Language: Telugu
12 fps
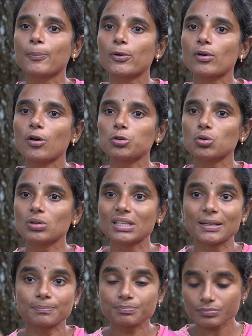ఇంప్రూవ్
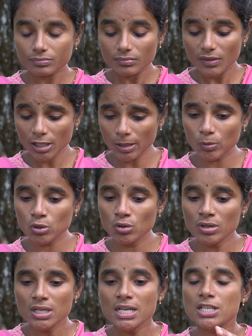అవుతుంది ఇప్పుడు
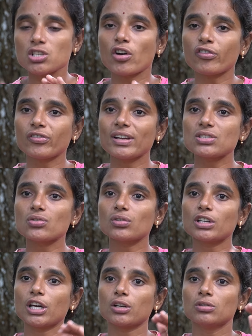సాఫ్ట్వేర్స్
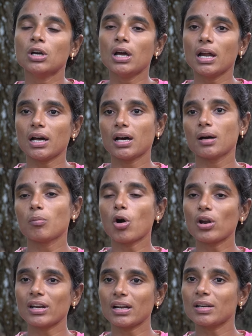ఉంటారు
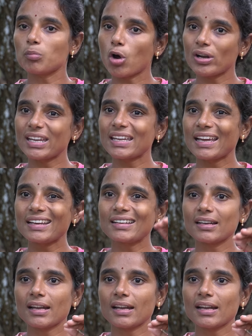మార్నింగ్ మార్నింగ్ ఎయిట్